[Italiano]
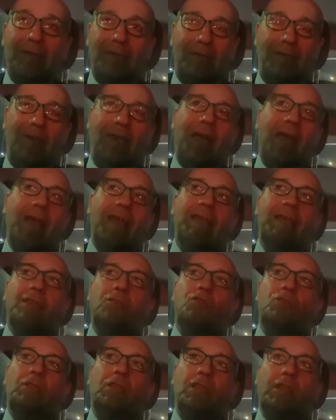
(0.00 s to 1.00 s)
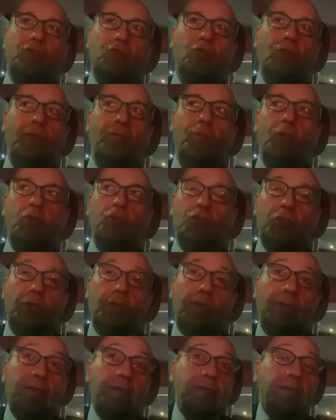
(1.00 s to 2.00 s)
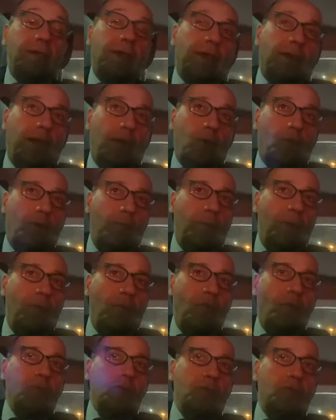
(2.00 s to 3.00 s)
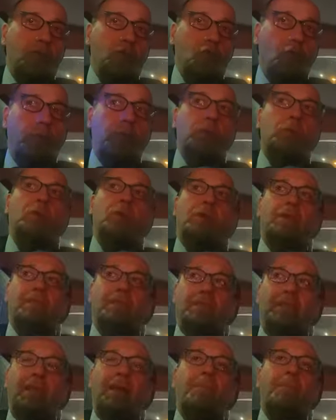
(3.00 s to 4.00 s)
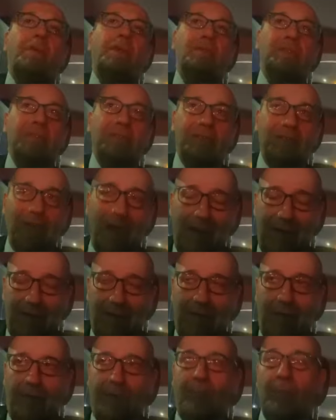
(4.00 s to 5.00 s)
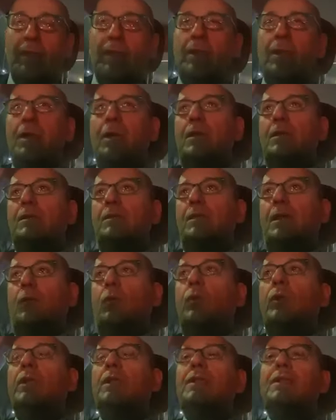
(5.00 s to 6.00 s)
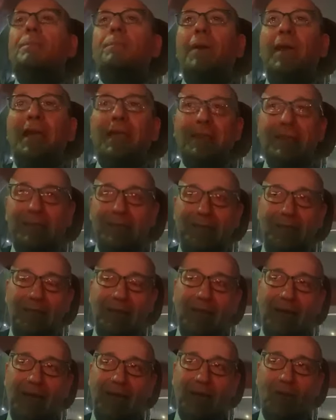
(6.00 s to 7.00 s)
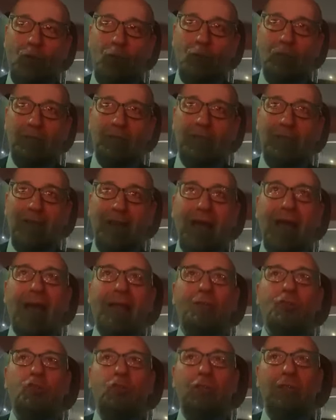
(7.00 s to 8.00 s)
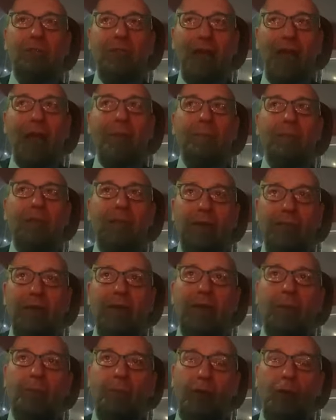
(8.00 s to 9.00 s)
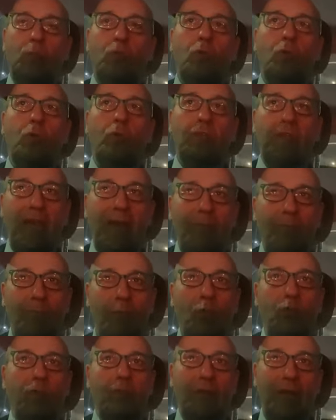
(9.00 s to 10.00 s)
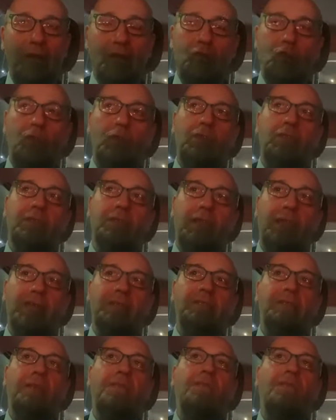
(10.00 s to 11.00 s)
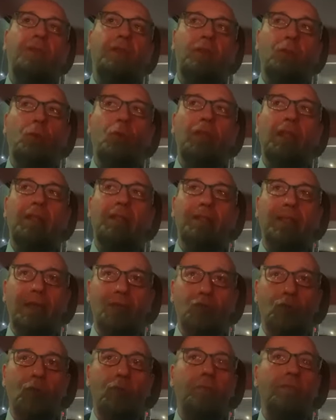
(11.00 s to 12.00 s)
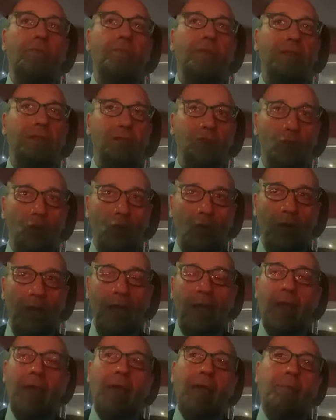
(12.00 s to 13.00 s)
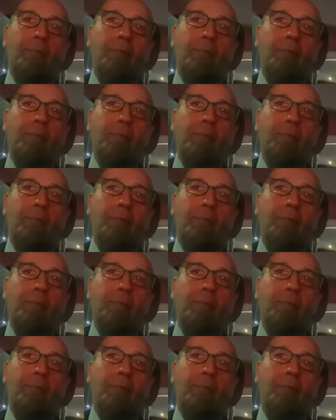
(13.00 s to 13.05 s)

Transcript: se hai la ragionevole certezza che noi abbiamo avuto da subito che sia persistente, se quindi pensi che non sarà accettabile avere per lungo tempo un tasso di interesse inferiore al tasso di inflazione,